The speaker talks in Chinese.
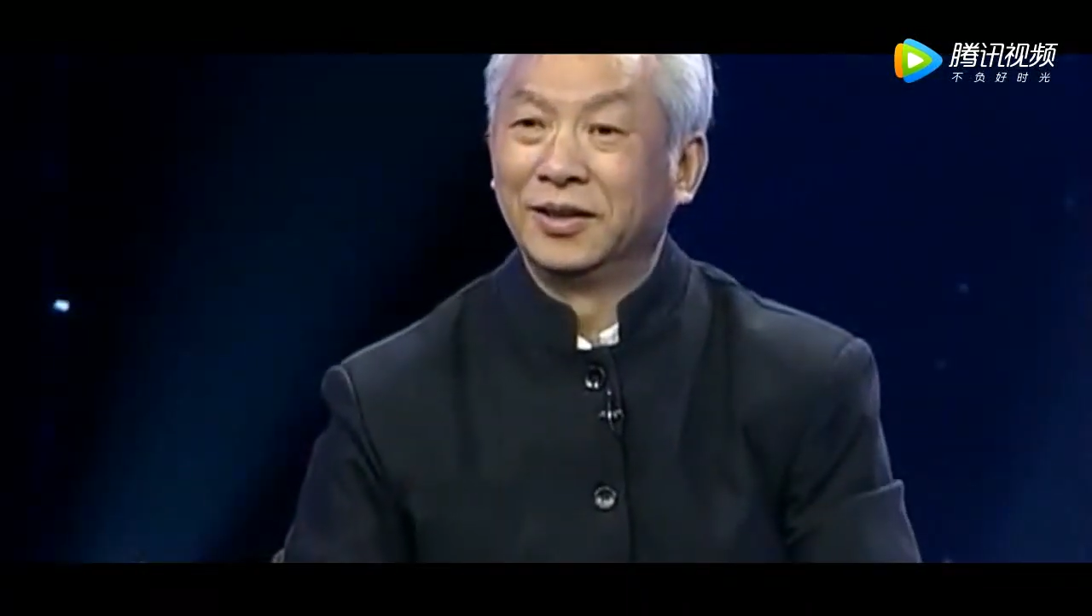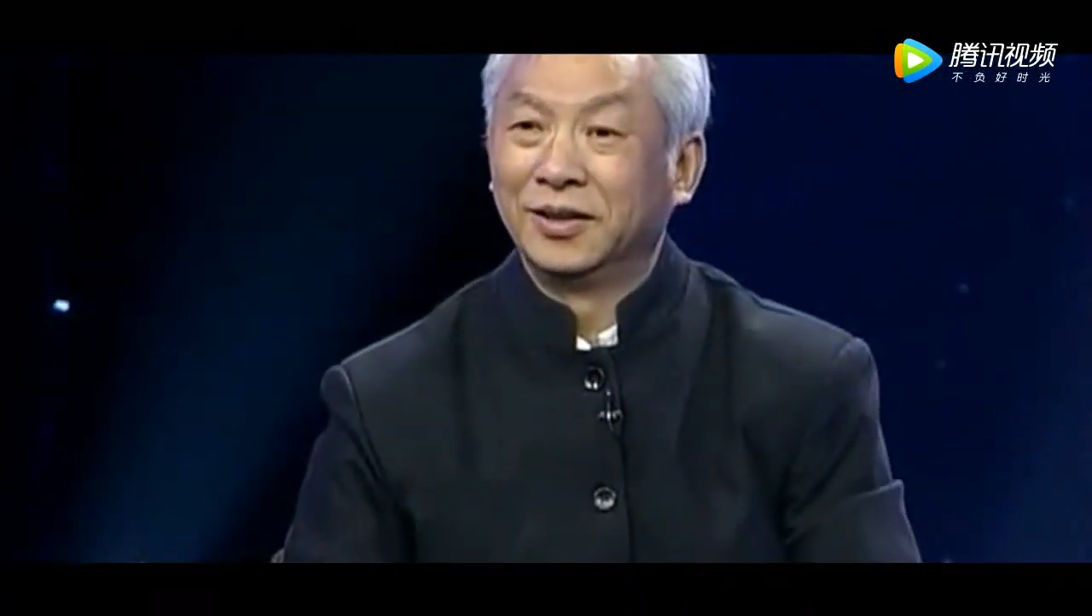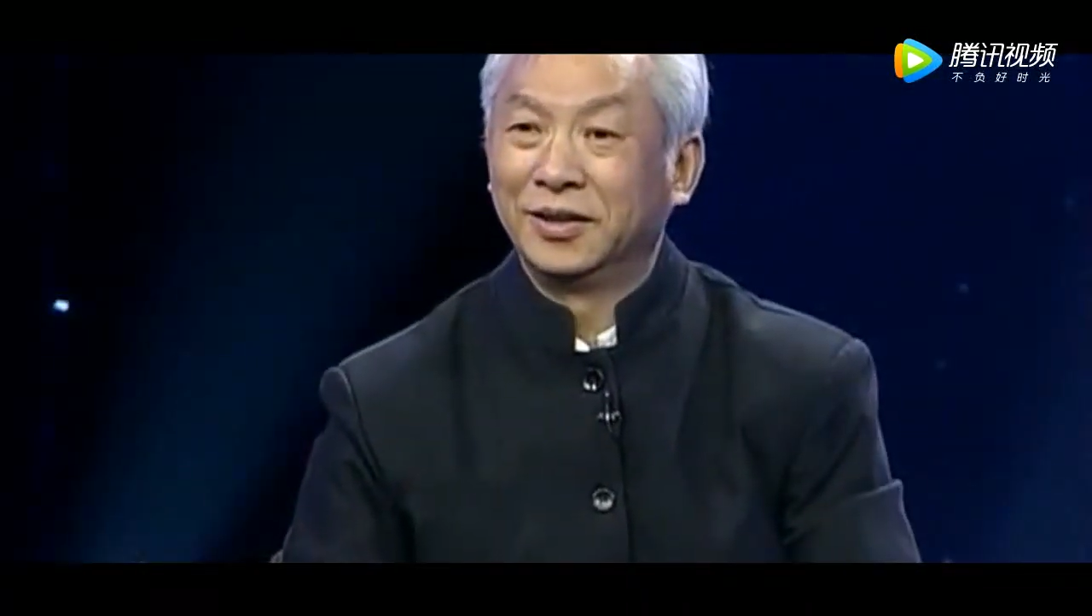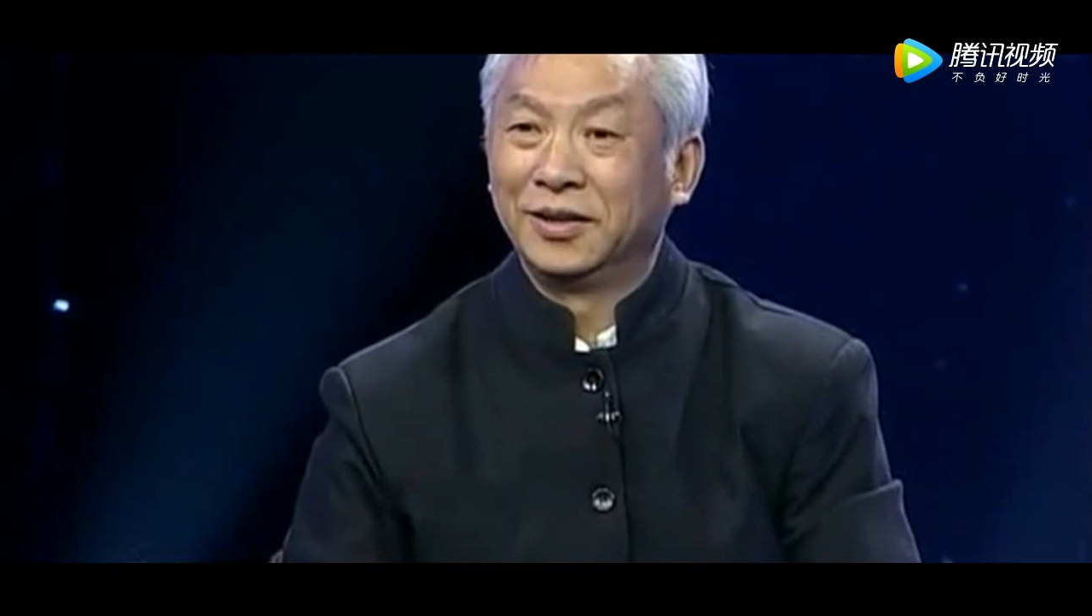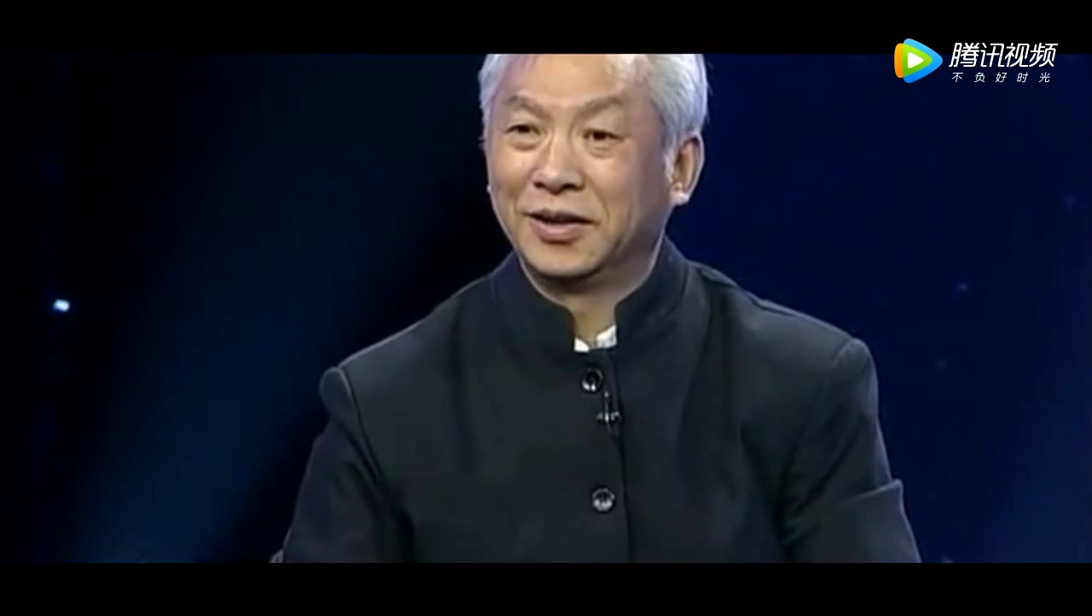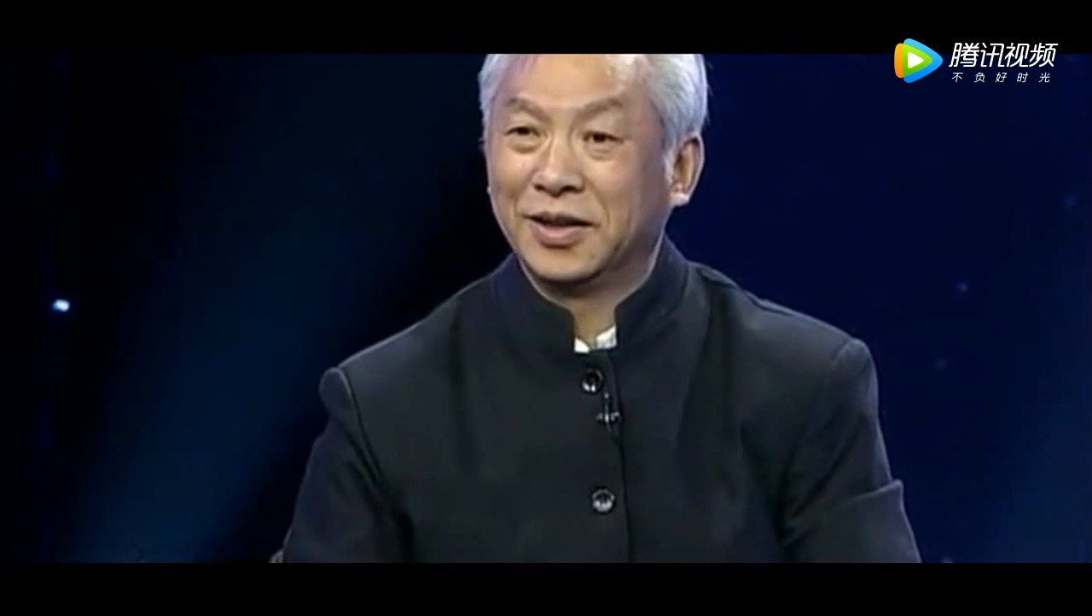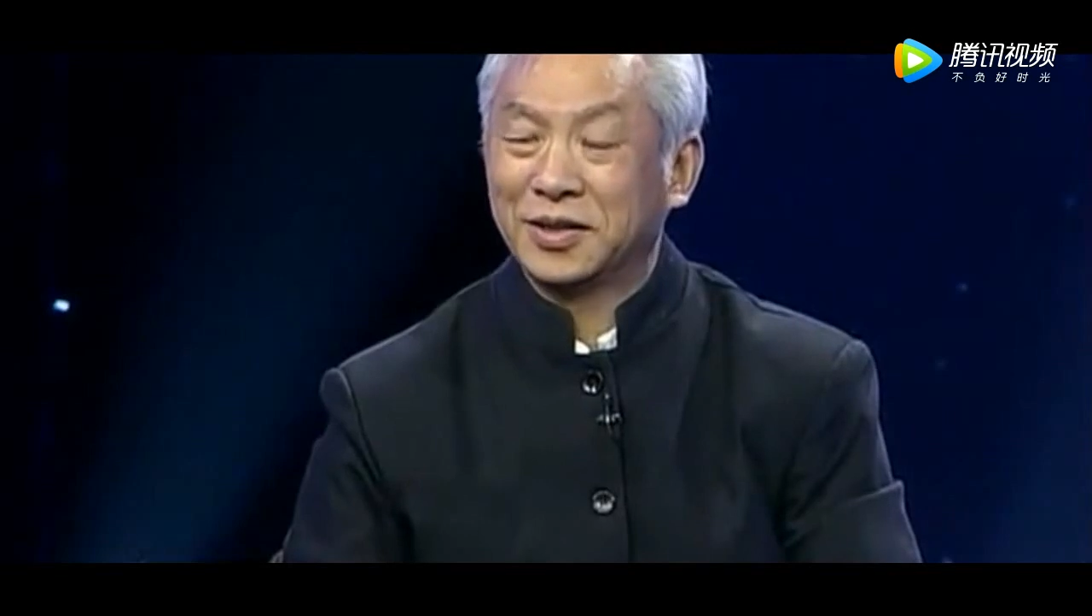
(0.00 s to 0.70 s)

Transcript: 记住微